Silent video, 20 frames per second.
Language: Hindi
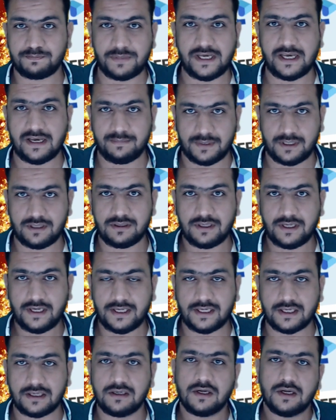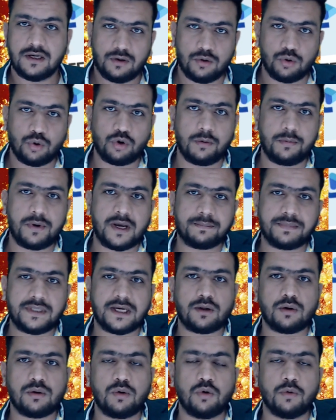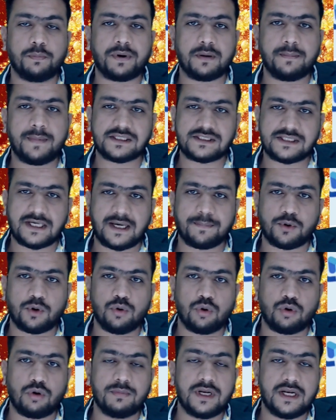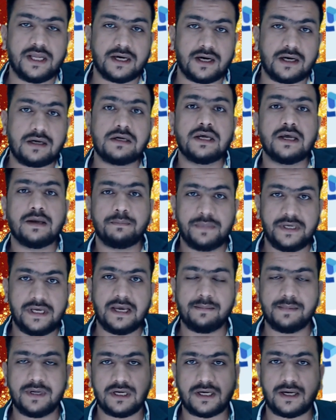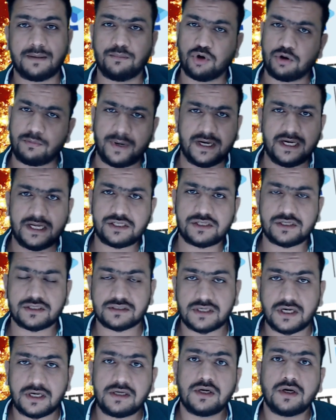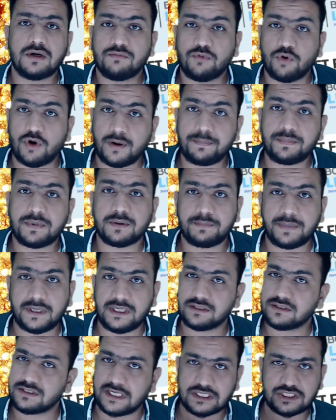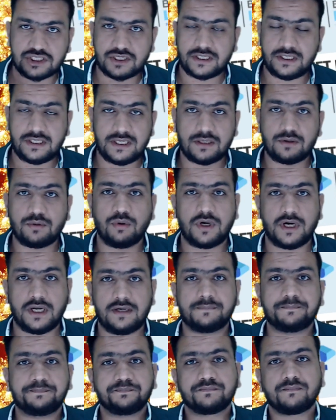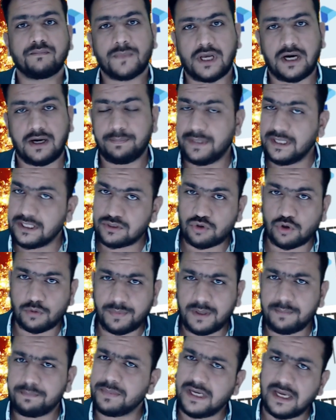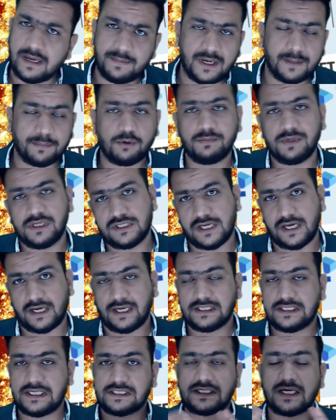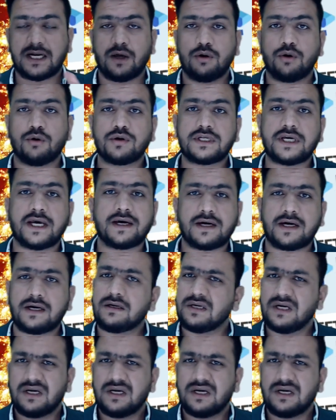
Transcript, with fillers: बी एम एल है ना लोगो भी आप देख रहे होंगे ऊपर में ऐसे आपको लोगो मिलेगा बी एम एल का बुक माई लेक्चर्स का वो आप पहले सर्च करिए गूगल प्ले स्टोर पर बी एम एल आपको मिल जाएगा जैसे डाउनलोड हो जाएगा